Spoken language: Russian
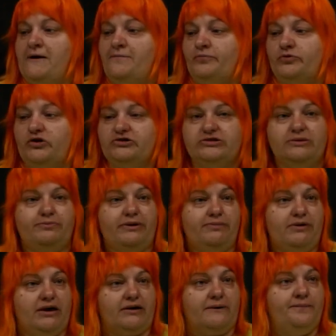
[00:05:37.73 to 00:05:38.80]
То есть,
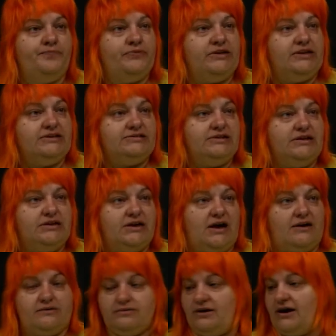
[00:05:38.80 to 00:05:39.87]
например, если
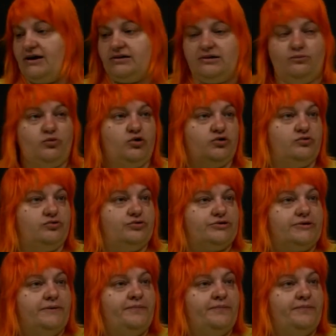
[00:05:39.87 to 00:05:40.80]
я, а это мой код,